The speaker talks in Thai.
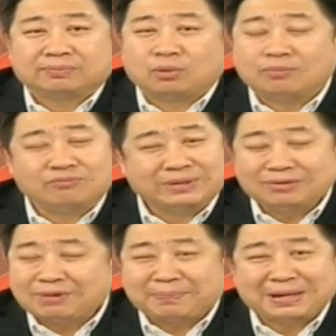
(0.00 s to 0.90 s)
ผม
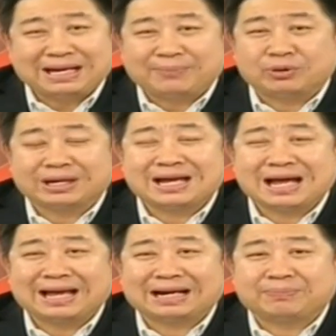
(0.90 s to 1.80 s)
คิดว่าเป็นเหตุผล
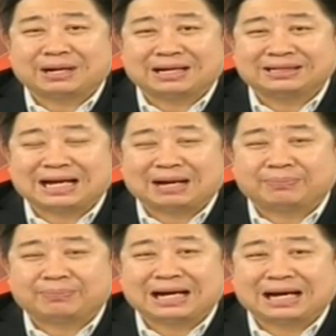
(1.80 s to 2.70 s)
ง่ายๆครับหลังจาก
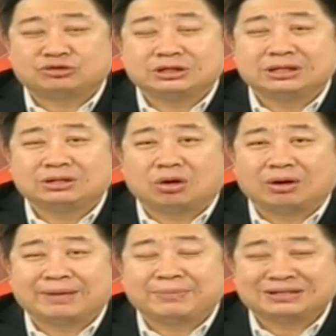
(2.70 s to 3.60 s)
มีการซื้อขอ
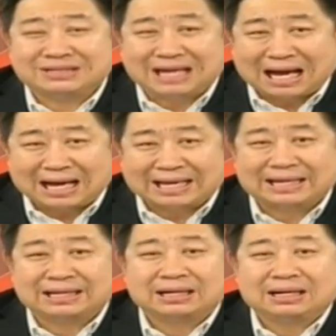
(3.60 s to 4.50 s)
ง เอ็ม เอส ซี ไอ
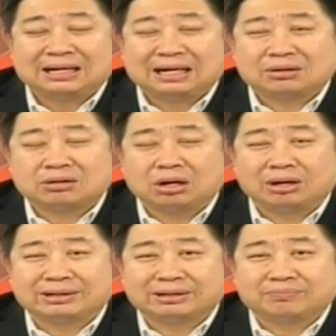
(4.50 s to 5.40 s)
แล้วก็
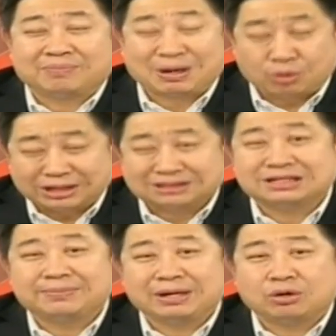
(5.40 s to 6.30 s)
บางคนยัง
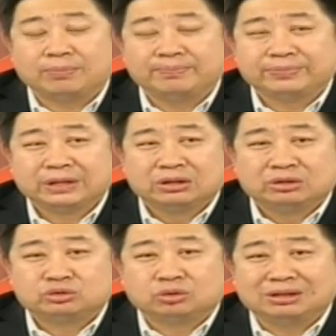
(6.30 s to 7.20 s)
ซื้อไม่ครบ
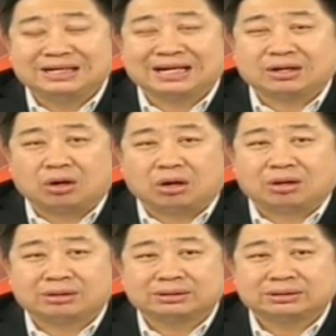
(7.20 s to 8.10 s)
ส่วนเรื่องขอ
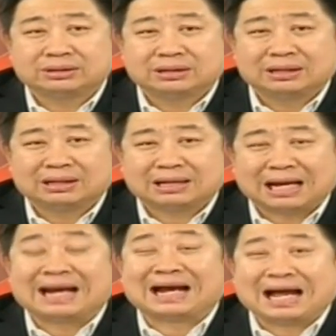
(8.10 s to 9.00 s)
ง
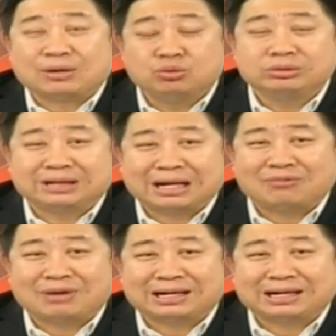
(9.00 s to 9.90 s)
การขายหุ้นใน
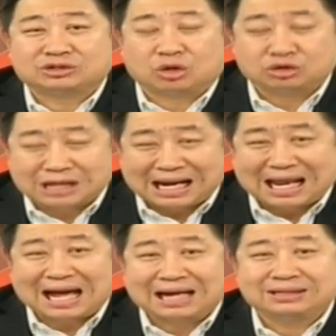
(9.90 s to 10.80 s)
วัน สองแสน
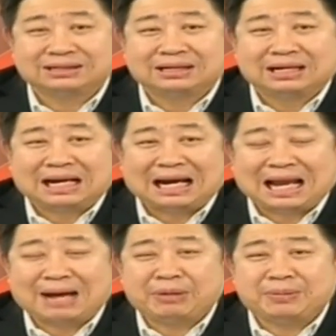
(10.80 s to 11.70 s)
ล้าน
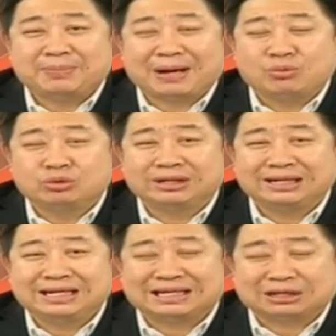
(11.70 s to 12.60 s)
และไม่มีใบหุ้น
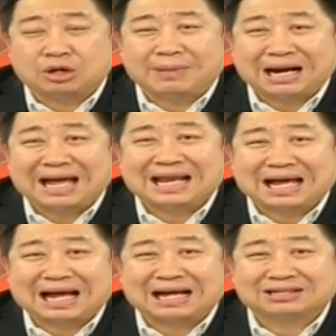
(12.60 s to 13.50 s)
ที่จะต้องมาไล่
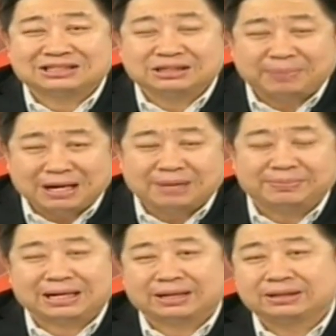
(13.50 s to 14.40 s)
ราคาซื้อเพิ่ม
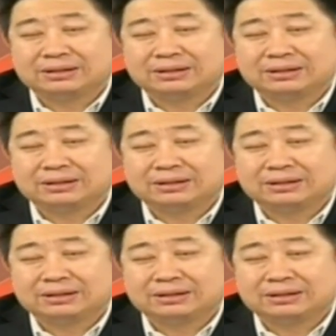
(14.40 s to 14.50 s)
เนี่ย